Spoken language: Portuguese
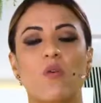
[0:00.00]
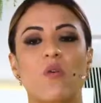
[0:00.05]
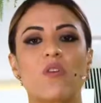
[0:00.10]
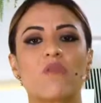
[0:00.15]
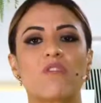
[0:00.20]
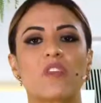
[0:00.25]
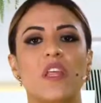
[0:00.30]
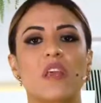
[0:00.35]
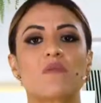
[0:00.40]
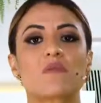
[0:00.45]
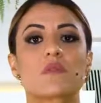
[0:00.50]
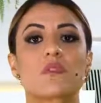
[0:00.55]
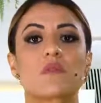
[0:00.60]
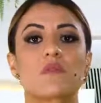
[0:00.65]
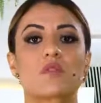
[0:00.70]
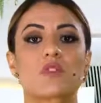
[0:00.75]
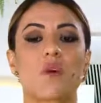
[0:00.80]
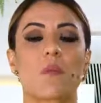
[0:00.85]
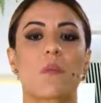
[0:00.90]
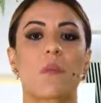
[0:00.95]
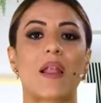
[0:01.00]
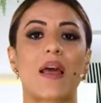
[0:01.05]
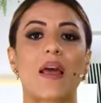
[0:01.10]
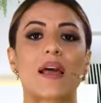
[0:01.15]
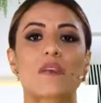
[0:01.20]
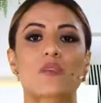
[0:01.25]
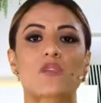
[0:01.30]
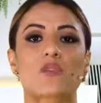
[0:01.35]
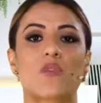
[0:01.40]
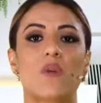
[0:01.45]
convidei um cirurgião
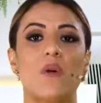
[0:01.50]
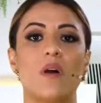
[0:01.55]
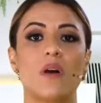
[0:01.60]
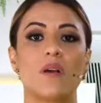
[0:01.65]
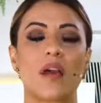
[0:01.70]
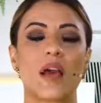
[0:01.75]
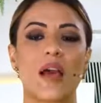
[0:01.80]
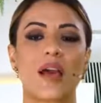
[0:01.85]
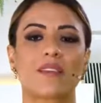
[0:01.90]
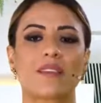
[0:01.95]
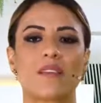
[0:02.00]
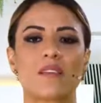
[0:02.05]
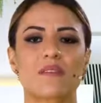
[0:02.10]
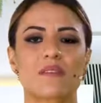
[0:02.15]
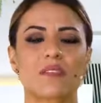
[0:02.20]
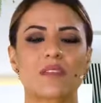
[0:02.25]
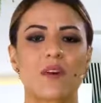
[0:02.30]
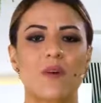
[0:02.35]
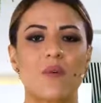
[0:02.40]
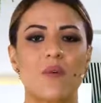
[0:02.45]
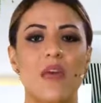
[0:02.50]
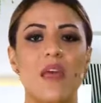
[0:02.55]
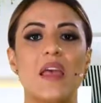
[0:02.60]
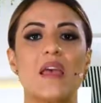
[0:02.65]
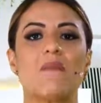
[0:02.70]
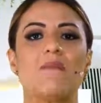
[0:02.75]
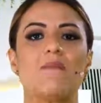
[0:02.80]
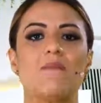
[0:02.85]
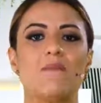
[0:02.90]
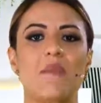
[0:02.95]
plástico, atenção,
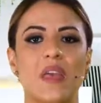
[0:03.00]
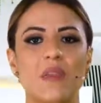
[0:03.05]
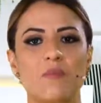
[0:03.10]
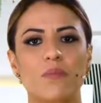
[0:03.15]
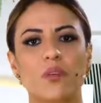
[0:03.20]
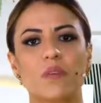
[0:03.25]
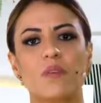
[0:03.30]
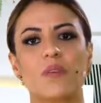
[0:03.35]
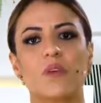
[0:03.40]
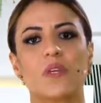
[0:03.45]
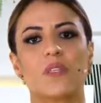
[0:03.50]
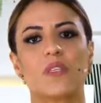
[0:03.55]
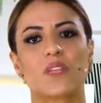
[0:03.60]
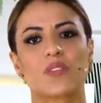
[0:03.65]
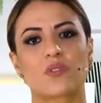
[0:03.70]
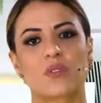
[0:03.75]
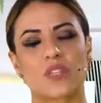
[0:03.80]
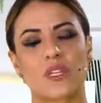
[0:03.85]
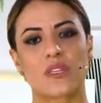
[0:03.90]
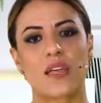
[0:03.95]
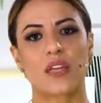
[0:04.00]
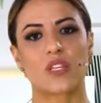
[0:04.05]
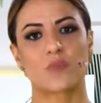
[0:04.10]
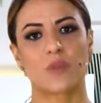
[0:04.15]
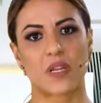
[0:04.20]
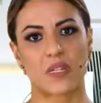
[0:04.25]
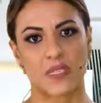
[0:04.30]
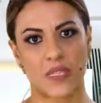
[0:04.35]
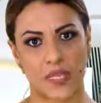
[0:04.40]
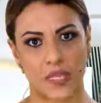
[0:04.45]
membro da Sociedade
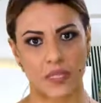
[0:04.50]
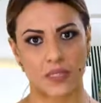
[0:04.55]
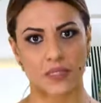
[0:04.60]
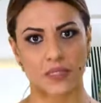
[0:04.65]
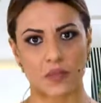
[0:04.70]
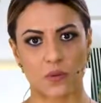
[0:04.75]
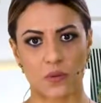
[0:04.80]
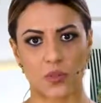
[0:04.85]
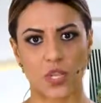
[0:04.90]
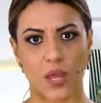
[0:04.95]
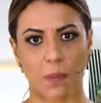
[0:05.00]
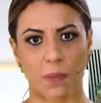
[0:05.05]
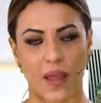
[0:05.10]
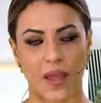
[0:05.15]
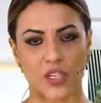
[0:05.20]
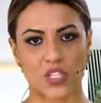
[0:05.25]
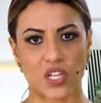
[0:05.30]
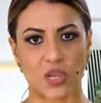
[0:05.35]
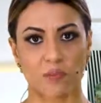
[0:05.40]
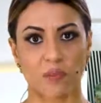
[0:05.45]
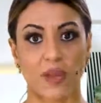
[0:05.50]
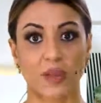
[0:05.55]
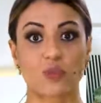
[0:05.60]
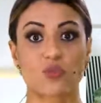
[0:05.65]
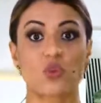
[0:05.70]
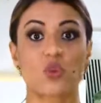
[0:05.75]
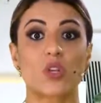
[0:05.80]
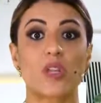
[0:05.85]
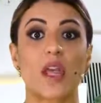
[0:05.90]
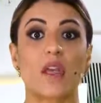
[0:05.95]
Brasileira de Cirurgia Plástica, para
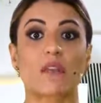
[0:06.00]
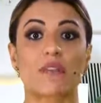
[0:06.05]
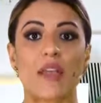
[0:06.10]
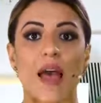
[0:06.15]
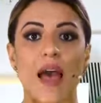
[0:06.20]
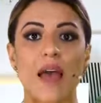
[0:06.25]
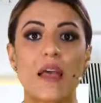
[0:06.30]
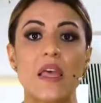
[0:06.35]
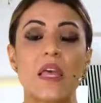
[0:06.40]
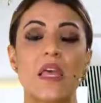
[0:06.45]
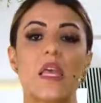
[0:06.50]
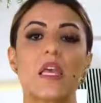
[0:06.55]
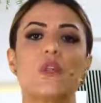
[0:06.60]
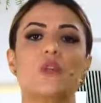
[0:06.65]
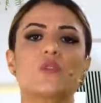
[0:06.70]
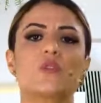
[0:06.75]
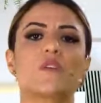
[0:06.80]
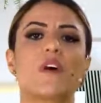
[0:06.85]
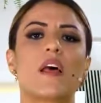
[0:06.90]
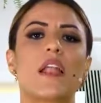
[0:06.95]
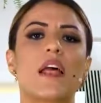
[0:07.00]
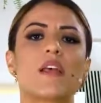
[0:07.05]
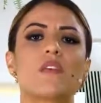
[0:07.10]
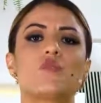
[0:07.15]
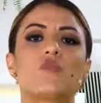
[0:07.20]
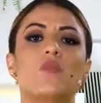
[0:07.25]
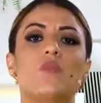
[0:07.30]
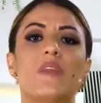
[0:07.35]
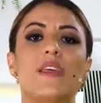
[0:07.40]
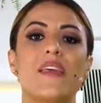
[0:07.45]
nos orientar e nos falar
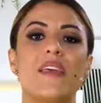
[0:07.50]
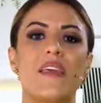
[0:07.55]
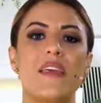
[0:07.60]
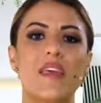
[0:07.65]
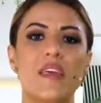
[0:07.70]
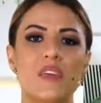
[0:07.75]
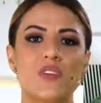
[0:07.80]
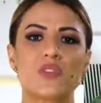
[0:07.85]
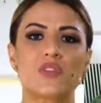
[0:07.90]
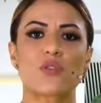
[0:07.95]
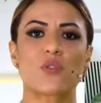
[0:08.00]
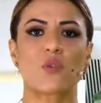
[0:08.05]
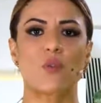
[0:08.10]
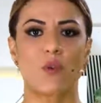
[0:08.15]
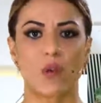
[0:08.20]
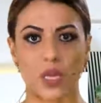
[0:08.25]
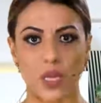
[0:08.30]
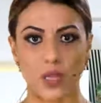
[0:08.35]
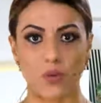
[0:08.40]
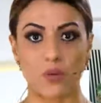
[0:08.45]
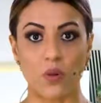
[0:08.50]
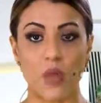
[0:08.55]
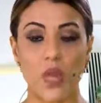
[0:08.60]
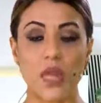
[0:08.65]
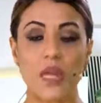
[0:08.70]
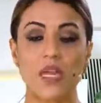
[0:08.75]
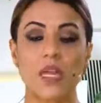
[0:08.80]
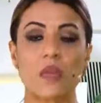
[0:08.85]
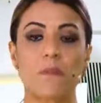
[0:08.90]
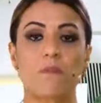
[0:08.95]
sobre este ocorrido
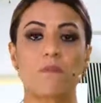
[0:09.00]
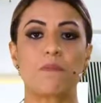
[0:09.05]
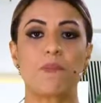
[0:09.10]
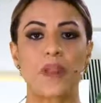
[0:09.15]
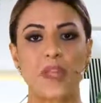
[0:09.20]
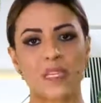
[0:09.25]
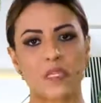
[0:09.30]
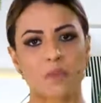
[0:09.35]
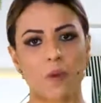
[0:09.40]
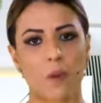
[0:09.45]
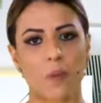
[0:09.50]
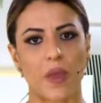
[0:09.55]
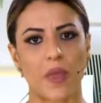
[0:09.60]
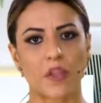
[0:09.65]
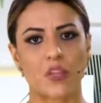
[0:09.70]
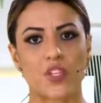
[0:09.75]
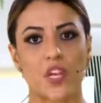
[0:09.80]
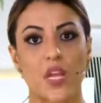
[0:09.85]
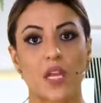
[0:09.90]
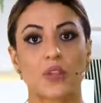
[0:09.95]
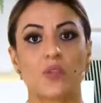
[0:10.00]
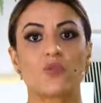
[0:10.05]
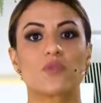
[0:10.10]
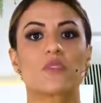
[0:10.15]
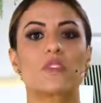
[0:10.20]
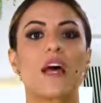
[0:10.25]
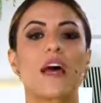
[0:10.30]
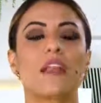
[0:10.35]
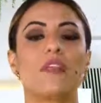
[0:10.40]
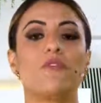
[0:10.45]
e, principalmente,
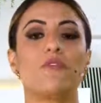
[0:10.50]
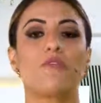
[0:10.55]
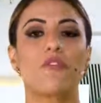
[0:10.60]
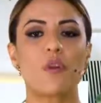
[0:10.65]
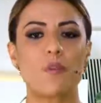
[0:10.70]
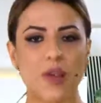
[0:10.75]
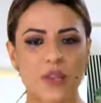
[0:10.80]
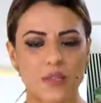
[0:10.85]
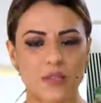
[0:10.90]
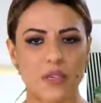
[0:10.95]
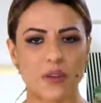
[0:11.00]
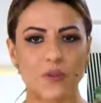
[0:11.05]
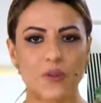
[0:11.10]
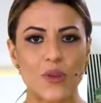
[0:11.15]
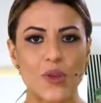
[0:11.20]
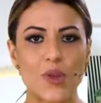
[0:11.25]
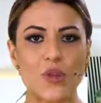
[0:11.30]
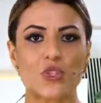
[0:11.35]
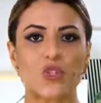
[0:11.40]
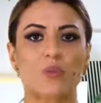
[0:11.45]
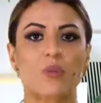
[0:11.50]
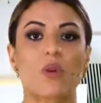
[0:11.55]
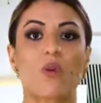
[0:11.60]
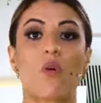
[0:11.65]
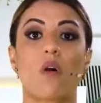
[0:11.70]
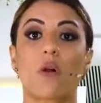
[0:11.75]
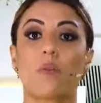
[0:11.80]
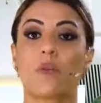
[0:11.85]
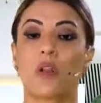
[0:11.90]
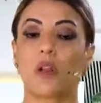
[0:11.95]
nos dar informação sobre
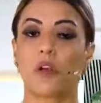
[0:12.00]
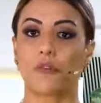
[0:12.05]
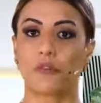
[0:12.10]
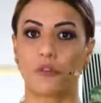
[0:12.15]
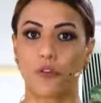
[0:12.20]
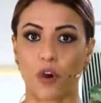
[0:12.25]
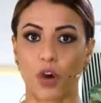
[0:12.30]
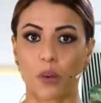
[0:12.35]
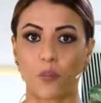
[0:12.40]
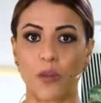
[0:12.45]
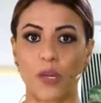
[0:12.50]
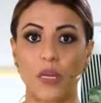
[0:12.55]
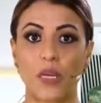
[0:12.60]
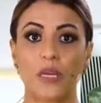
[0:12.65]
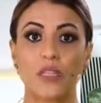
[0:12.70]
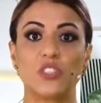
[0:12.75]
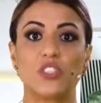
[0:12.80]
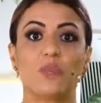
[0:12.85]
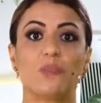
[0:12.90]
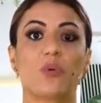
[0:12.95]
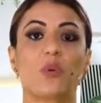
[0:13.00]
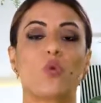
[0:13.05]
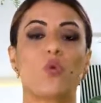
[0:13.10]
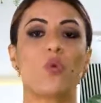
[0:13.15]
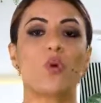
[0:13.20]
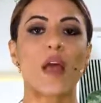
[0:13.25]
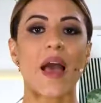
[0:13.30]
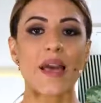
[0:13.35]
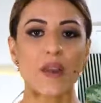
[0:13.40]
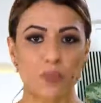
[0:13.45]
qual a melhor forma de
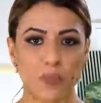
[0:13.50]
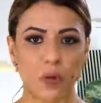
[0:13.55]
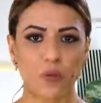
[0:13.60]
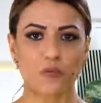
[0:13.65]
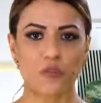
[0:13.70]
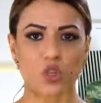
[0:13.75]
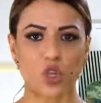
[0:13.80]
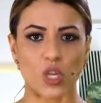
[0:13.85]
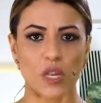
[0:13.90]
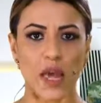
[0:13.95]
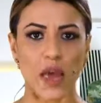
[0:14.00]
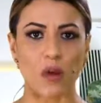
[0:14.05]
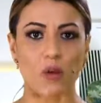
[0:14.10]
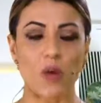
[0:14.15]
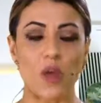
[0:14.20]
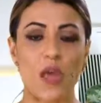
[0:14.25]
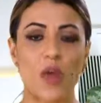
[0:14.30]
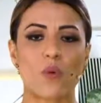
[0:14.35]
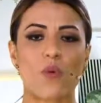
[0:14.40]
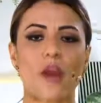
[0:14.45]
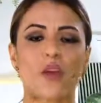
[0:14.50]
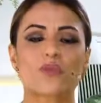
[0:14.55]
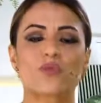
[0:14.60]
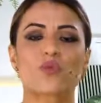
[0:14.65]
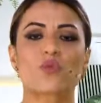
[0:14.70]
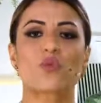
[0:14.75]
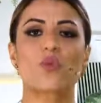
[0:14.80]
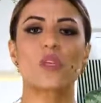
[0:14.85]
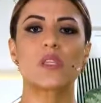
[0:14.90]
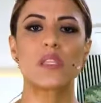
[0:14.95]
procurar um profissional, quais
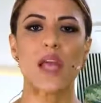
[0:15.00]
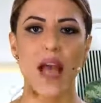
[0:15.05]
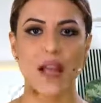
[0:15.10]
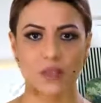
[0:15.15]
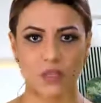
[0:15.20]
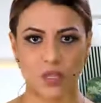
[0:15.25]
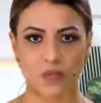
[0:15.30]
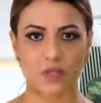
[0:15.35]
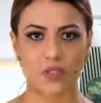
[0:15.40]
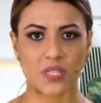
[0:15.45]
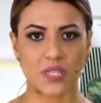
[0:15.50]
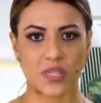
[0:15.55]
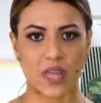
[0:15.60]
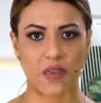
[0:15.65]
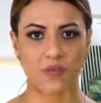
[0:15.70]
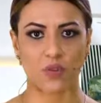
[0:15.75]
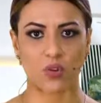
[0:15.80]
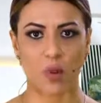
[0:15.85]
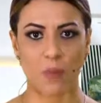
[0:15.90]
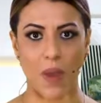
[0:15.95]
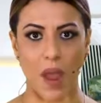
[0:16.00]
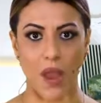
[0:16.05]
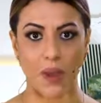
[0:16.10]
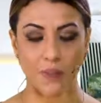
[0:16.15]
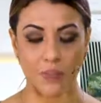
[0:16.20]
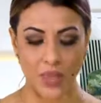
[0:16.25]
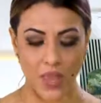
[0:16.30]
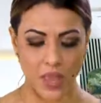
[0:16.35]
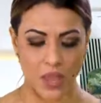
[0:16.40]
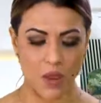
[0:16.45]
os cuidados que você deve tomar.
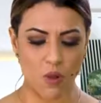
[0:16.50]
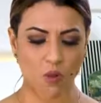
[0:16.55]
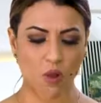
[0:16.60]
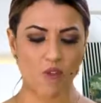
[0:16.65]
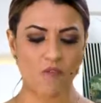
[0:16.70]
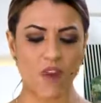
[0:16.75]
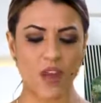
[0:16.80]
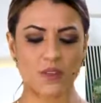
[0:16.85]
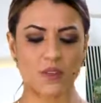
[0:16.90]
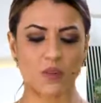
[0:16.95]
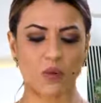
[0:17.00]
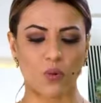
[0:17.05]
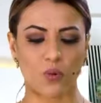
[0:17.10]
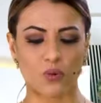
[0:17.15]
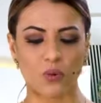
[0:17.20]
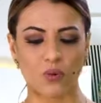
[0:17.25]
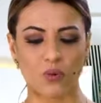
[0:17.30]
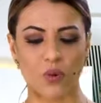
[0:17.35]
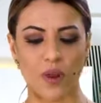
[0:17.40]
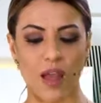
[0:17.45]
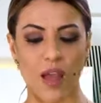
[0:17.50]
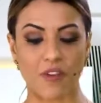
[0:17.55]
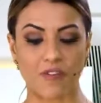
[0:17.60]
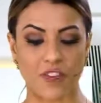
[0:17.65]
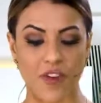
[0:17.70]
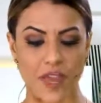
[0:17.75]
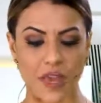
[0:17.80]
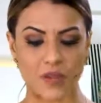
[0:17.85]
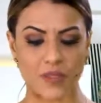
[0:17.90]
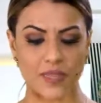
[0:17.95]
Eu converso com o Dr.
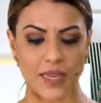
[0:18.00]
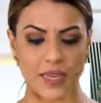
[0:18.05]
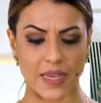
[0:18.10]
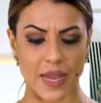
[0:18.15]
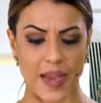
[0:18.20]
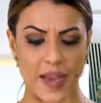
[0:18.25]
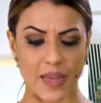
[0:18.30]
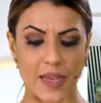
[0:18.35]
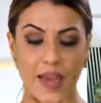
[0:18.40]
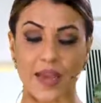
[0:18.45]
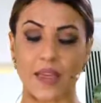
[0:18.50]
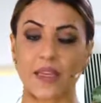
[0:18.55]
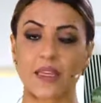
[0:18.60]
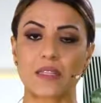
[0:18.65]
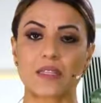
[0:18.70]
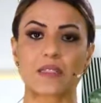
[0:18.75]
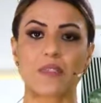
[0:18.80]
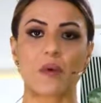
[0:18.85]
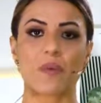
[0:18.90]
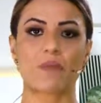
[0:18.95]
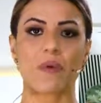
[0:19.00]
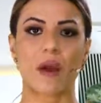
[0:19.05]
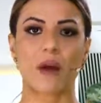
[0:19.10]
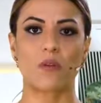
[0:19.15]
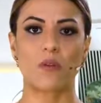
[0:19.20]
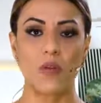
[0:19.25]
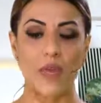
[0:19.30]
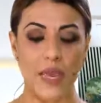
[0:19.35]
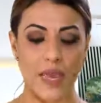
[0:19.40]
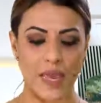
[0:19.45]
Rafael Sakai, aqui de São
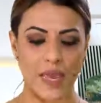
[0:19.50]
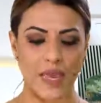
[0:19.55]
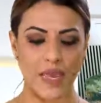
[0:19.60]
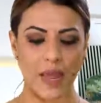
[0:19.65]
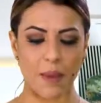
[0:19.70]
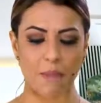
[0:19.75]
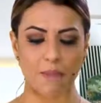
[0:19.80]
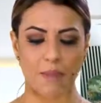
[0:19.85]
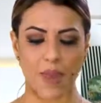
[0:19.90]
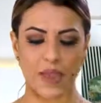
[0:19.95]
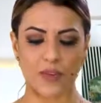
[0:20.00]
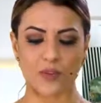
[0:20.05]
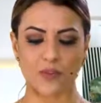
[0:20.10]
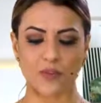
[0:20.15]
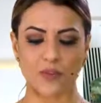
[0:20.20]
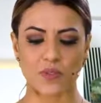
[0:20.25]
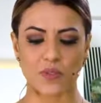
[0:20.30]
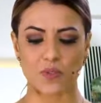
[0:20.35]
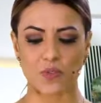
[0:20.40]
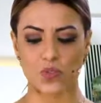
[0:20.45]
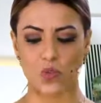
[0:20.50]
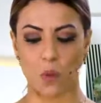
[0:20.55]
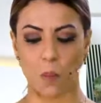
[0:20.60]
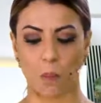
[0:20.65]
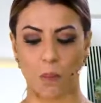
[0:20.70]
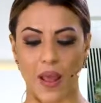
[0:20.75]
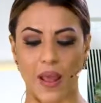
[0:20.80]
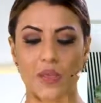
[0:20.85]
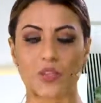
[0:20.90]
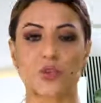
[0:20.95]
Paulo. Ele é médico
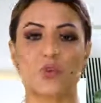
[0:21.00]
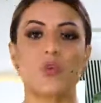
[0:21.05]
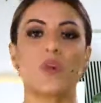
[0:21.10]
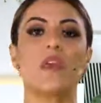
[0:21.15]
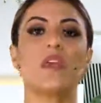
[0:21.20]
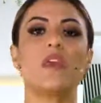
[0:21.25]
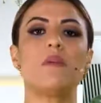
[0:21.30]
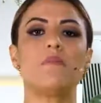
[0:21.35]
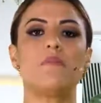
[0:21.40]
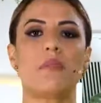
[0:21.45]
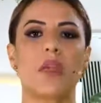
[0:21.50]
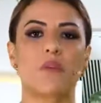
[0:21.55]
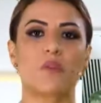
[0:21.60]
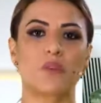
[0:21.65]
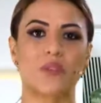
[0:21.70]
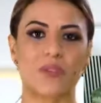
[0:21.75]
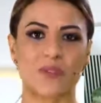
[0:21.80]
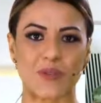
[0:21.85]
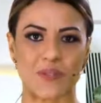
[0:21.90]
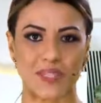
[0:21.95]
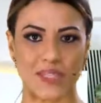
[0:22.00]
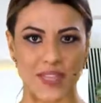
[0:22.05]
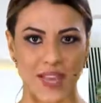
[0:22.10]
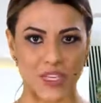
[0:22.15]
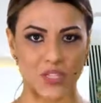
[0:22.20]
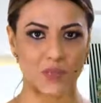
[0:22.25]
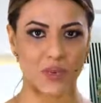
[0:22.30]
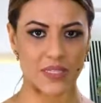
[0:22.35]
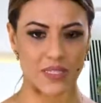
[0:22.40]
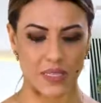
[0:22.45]
cirurgião plástico e membro da
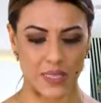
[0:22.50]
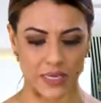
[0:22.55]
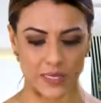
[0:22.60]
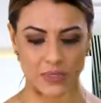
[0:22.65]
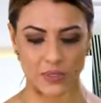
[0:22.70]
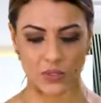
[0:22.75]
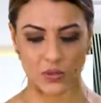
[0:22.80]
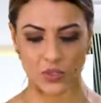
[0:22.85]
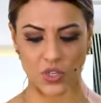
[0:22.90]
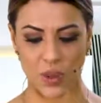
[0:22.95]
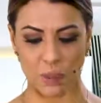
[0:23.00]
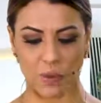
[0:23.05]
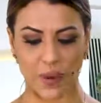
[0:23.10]
Sociedade Brasileira de Cirurgia